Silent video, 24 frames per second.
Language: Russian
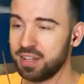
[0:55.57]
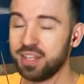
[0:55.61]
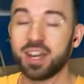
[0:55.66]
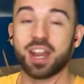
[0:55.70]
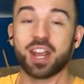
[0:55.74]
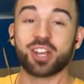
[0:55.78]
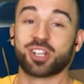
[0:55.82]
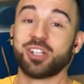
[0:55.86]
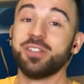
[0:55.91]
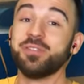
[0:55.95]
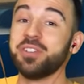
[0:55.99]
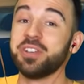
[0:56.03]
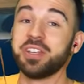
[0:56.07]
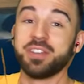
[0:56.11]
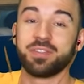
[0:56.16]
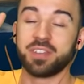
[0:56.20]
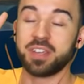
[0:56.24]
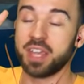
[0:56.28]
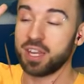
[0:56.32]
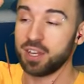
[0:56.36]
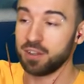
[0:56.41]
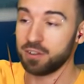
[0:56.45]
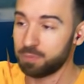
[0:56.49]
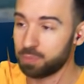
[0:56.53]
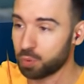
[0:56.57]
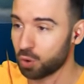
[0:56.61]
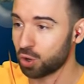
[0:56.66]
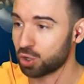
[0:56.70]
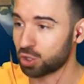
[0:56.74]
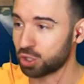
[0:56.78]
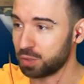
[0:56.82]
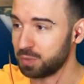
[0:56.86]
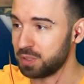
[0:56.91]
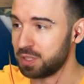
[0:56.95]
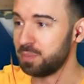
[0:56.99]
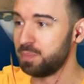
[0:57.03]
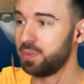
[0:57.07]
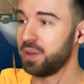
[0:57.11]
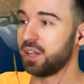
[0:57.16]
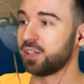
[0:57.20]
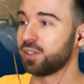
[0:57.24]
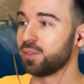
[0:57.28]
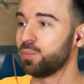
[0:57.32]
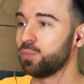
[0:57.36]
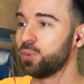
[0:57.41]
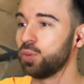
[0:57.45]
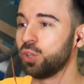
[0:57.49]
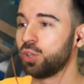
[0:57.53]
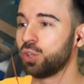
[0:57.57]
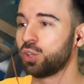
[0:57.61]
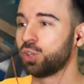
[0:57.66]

Неряшливый Евгений в прошлом, теперь это будет